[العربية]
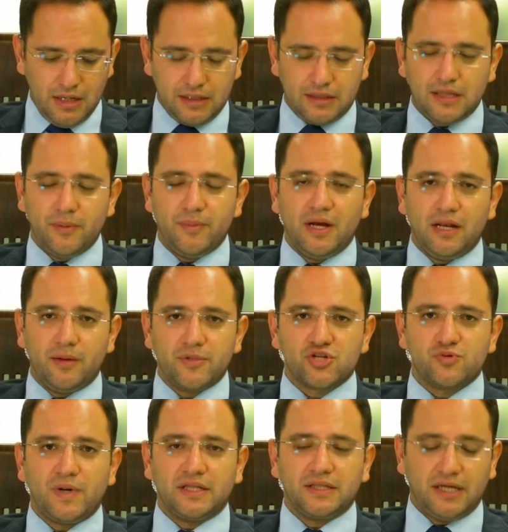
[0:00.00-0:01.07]
التابع
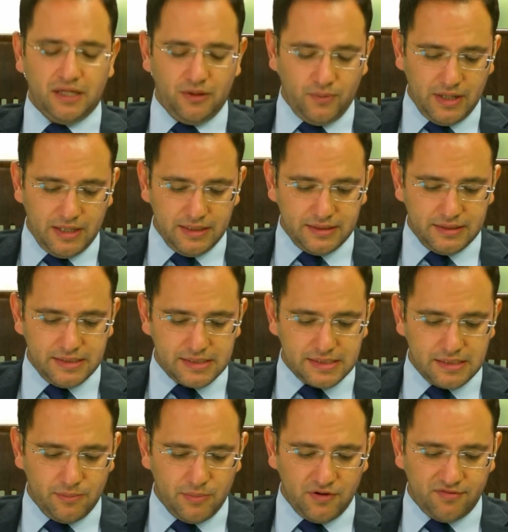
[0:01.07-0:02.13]
لمجمع دعاوى
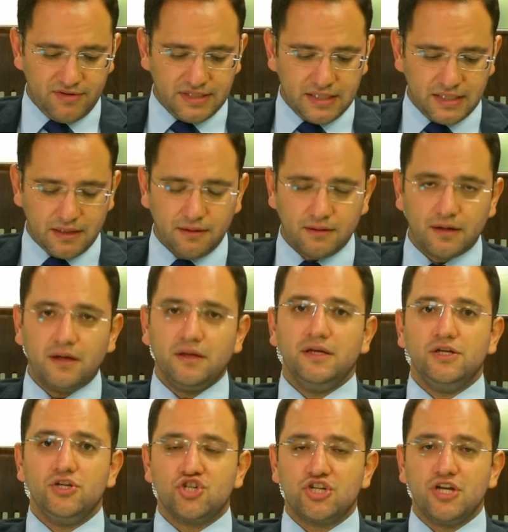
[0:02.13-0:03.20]
القديسين بالفاتيكان راي
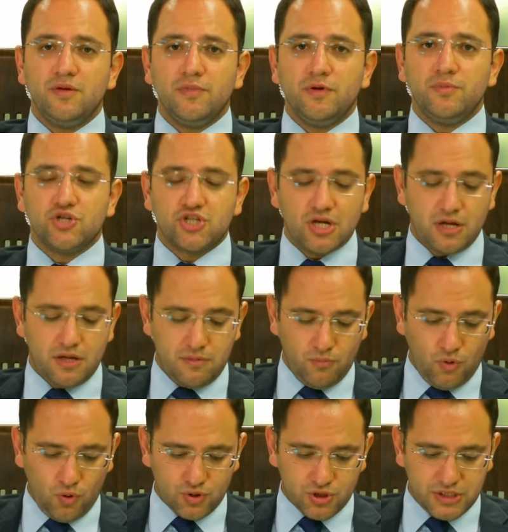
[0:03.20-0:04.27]
ايجابي بشان
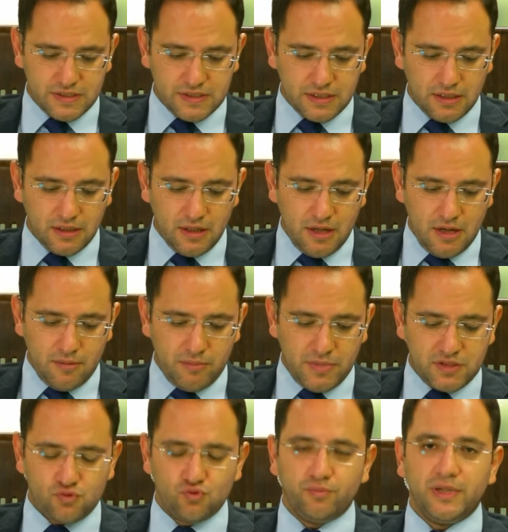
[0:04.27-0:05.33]
معجزه
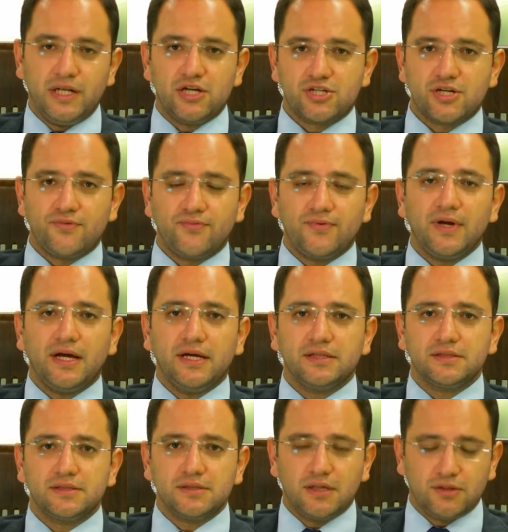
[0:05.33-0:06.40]
منسوبه لشفاعه
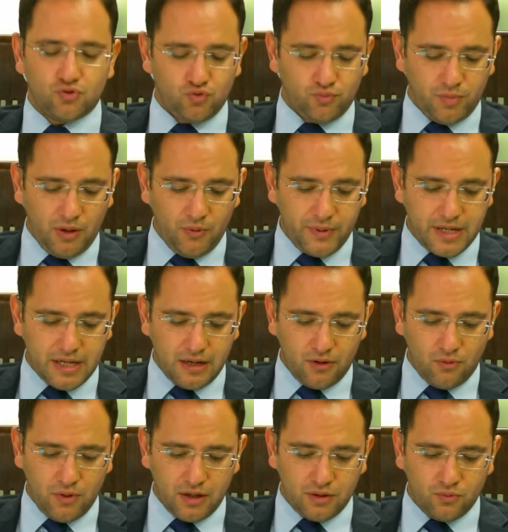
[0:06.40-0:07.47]
الطباوي
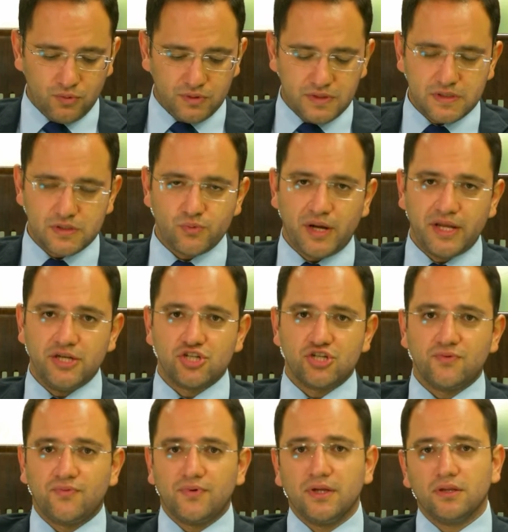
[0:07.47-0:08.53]
كارلو اكوتيس وهي
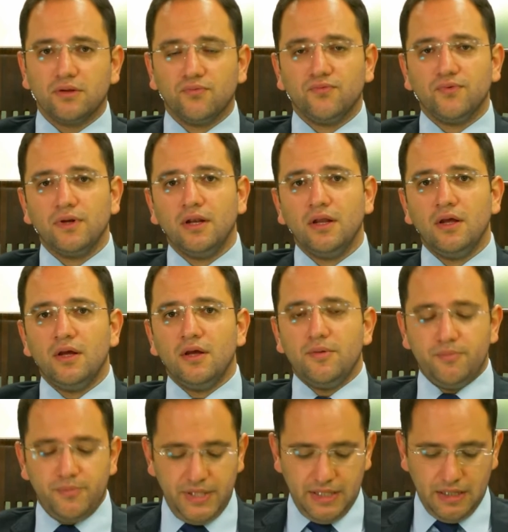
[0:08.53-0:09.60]
شفاء طفل
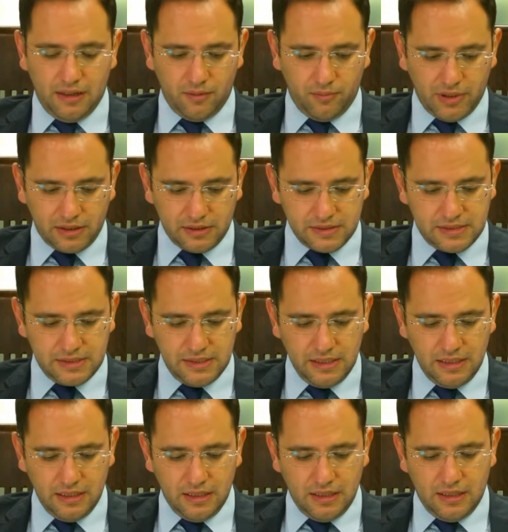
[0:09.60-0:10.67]

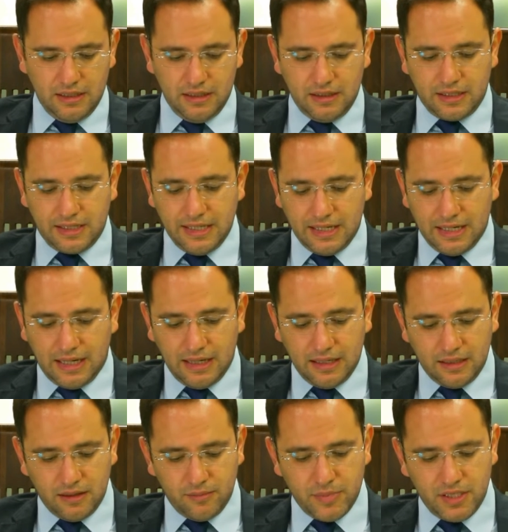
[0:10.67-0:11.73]
بالبرازيل آه، كان
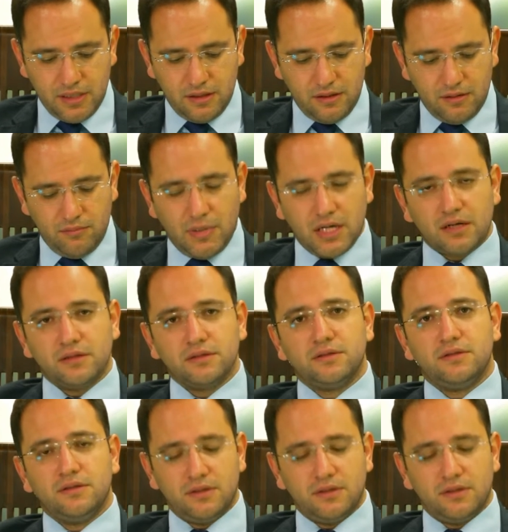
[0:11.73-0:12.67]
عانى من مرض